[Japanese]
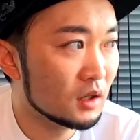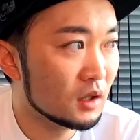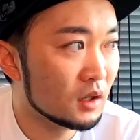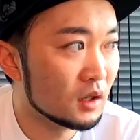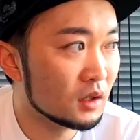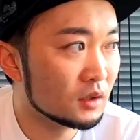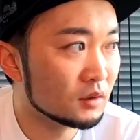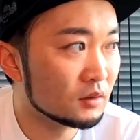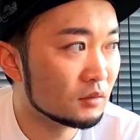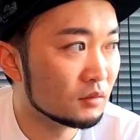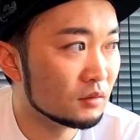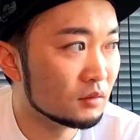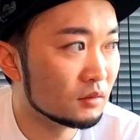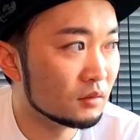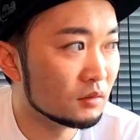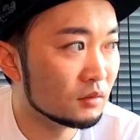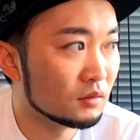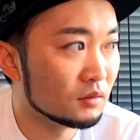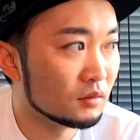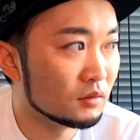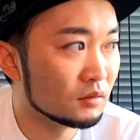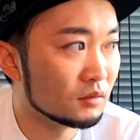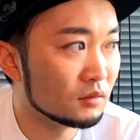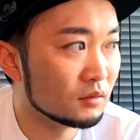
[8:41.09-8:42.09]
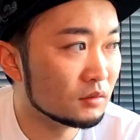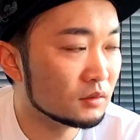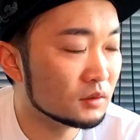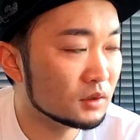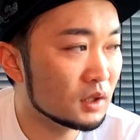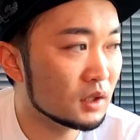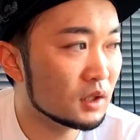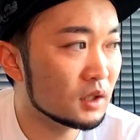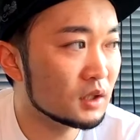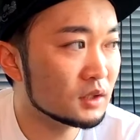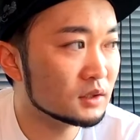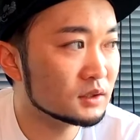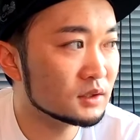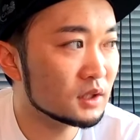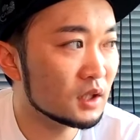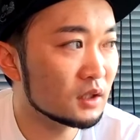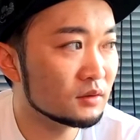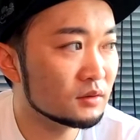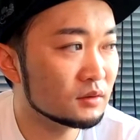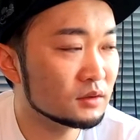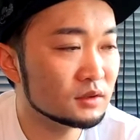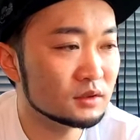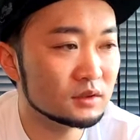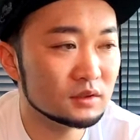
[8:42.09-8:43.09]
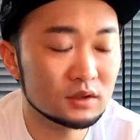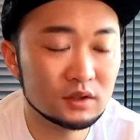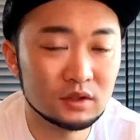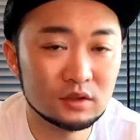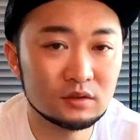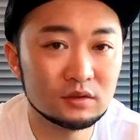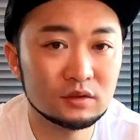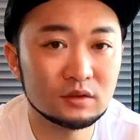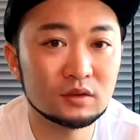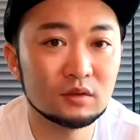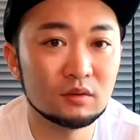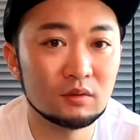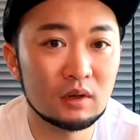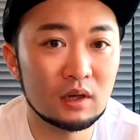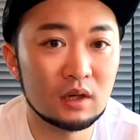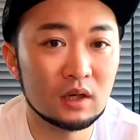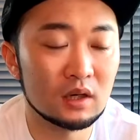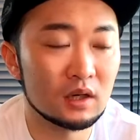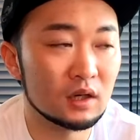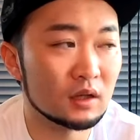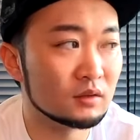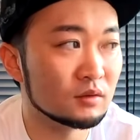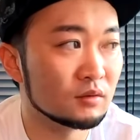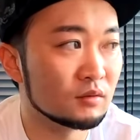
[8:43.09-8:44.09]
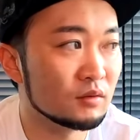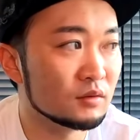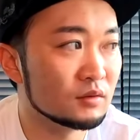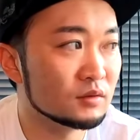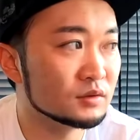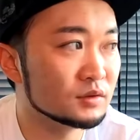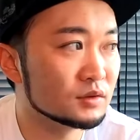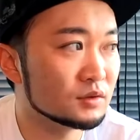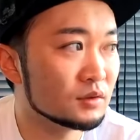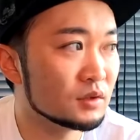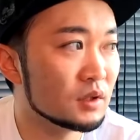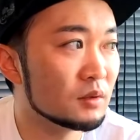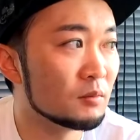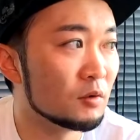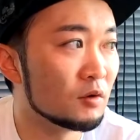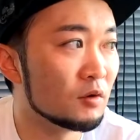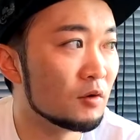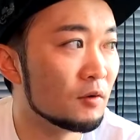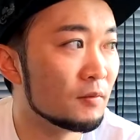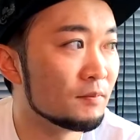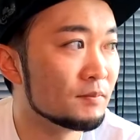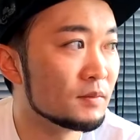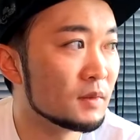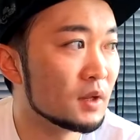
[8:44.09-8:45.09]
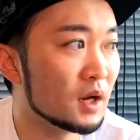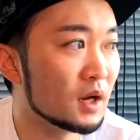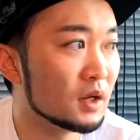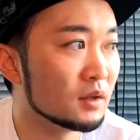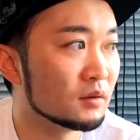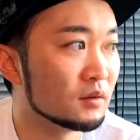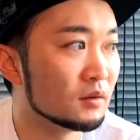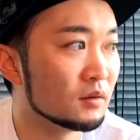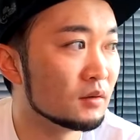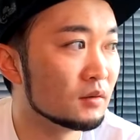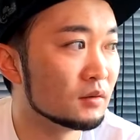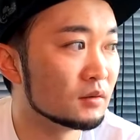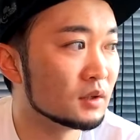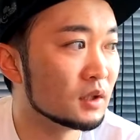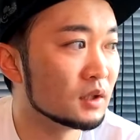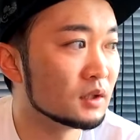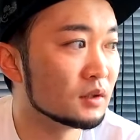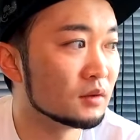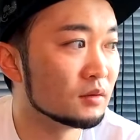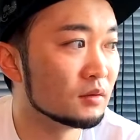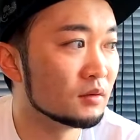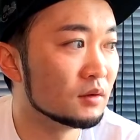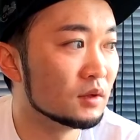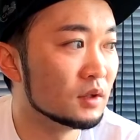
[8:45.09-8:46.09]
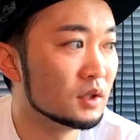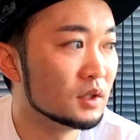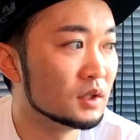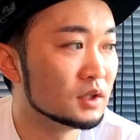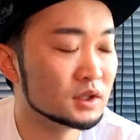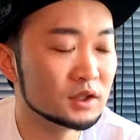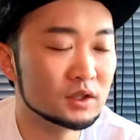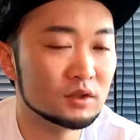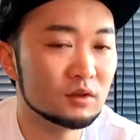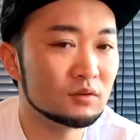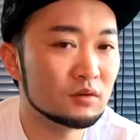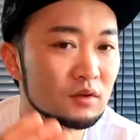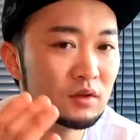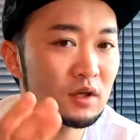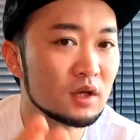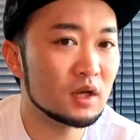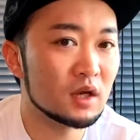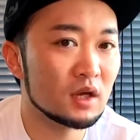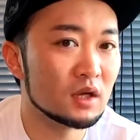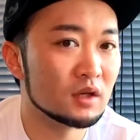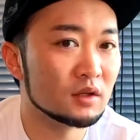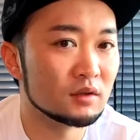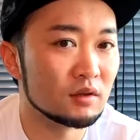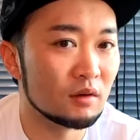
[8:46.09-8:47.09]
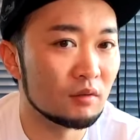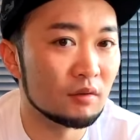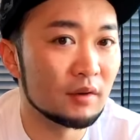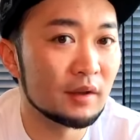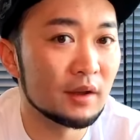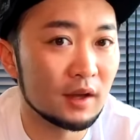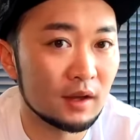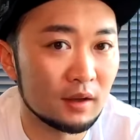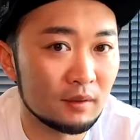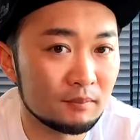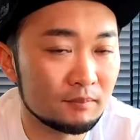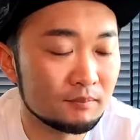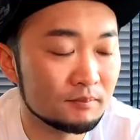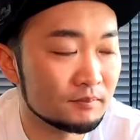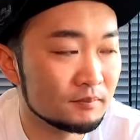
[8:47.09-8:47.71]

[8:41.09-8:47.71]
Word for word: だからスタート室にいる人は、ゴルフ場でも、なんていうの？仕事できへん人はおれへん。